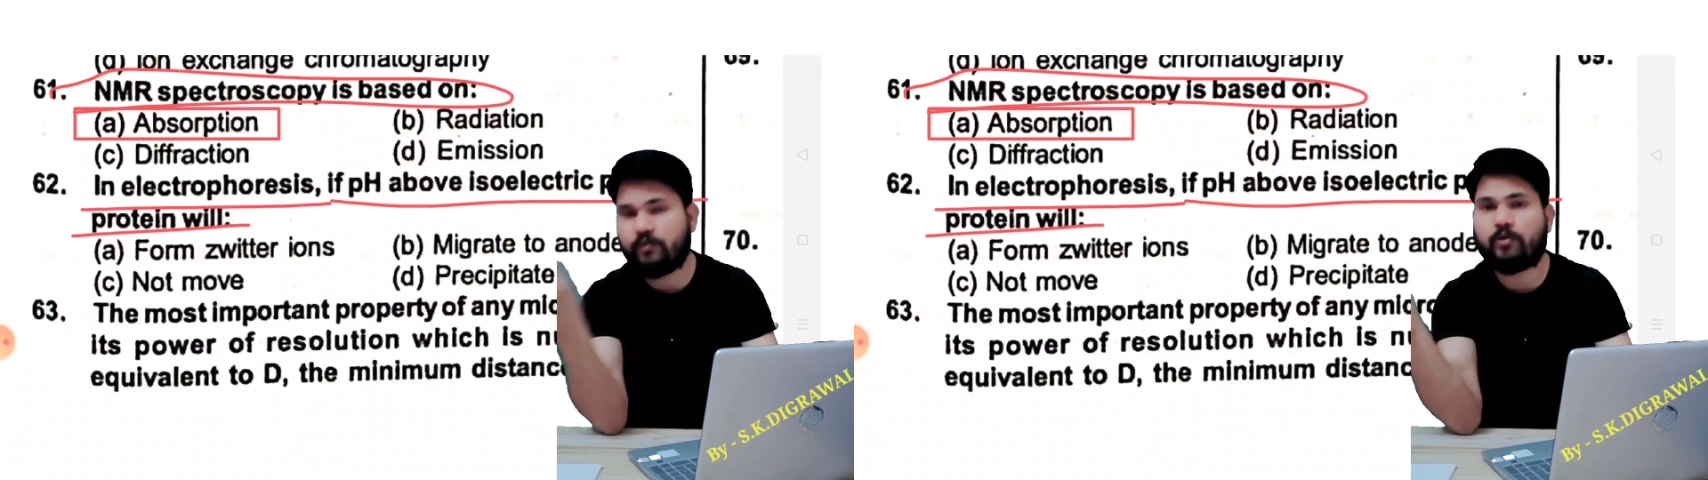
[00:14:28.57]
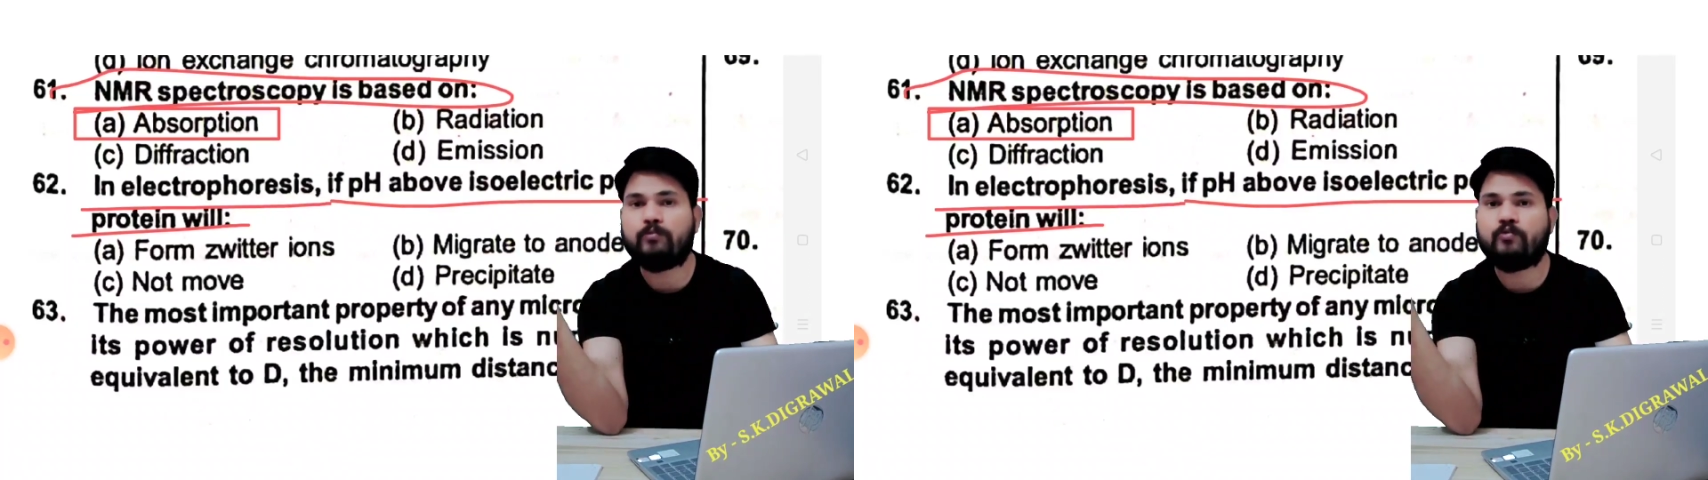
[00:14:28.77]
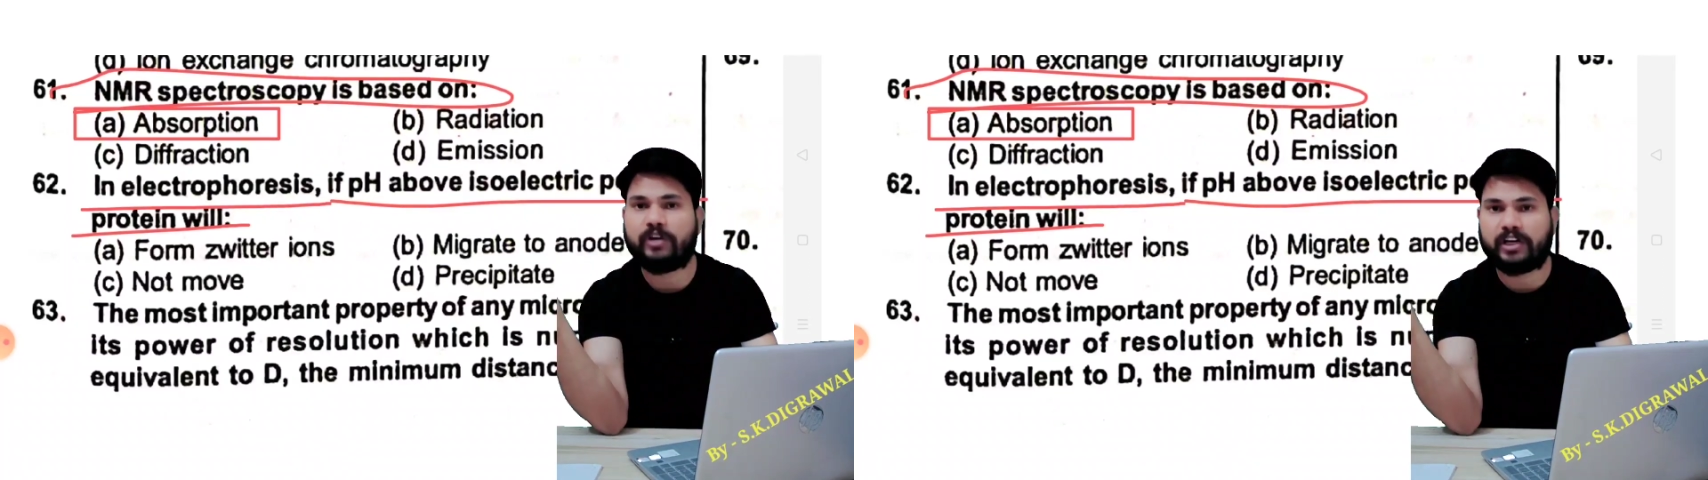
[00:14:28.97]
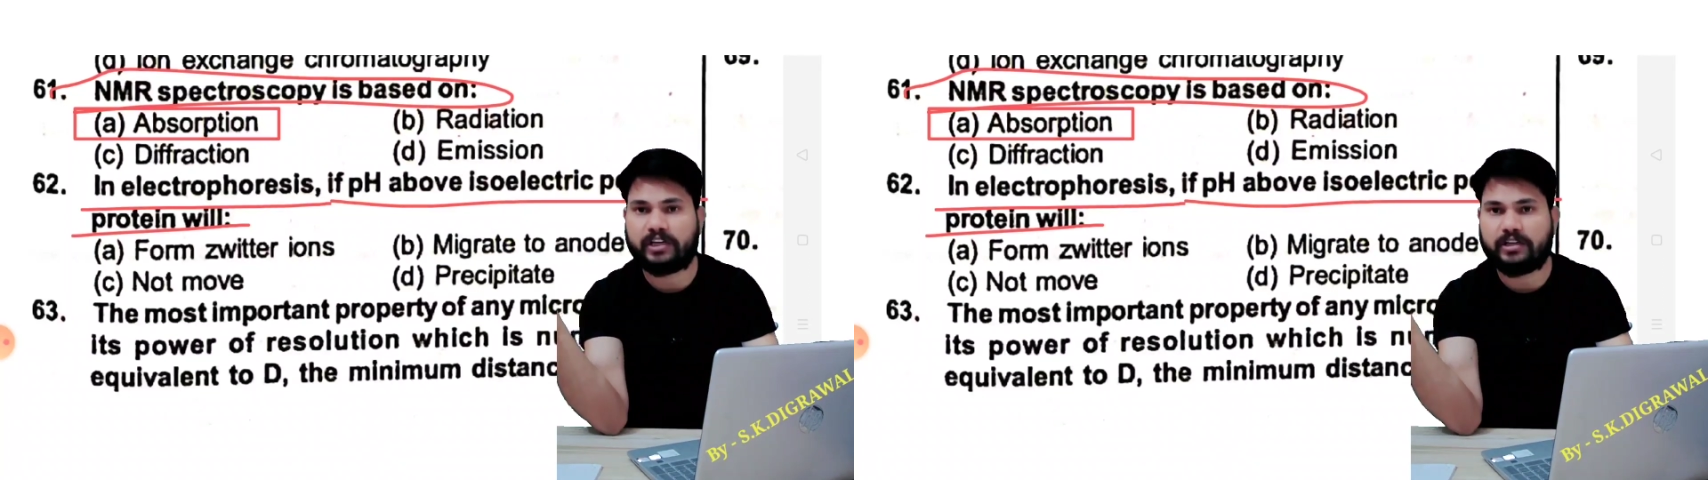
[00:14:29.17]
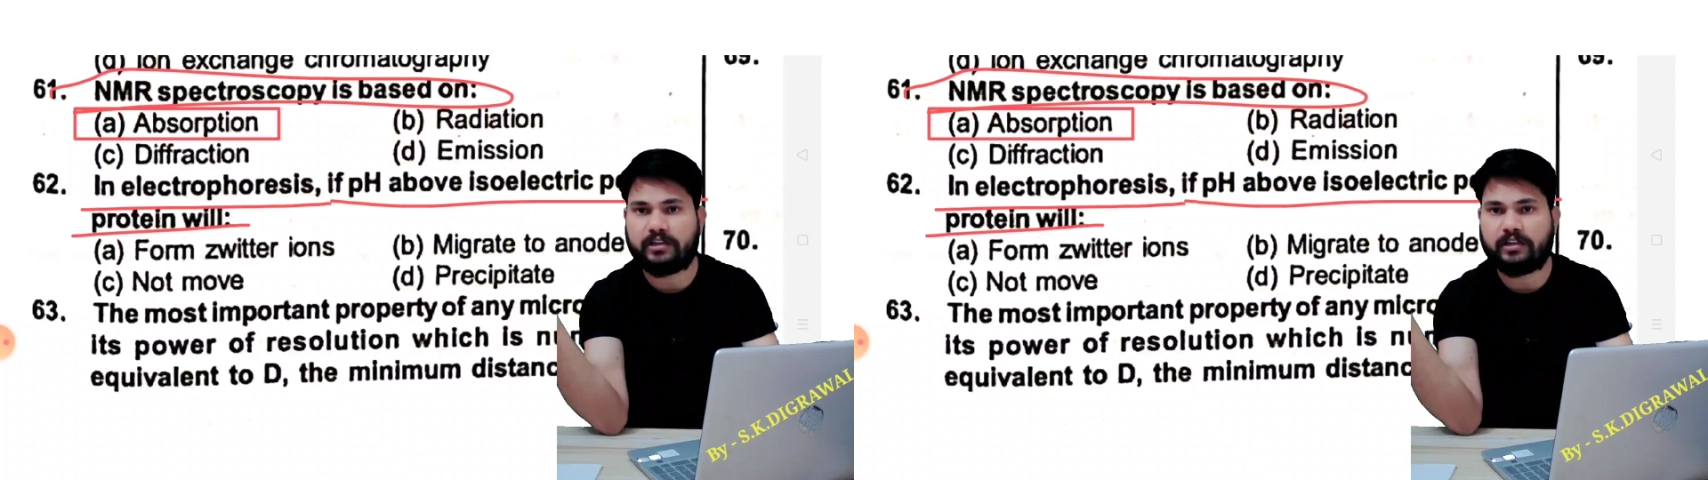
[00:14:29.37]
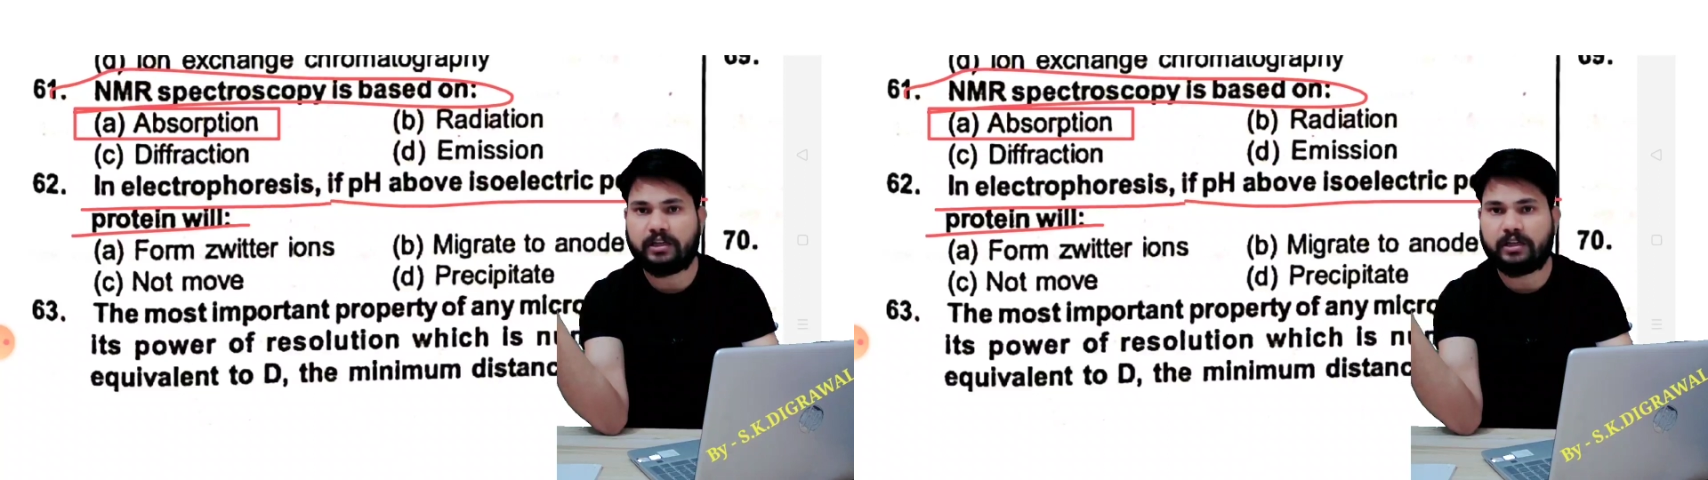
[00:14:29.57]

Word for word: की ओर मूव करेगी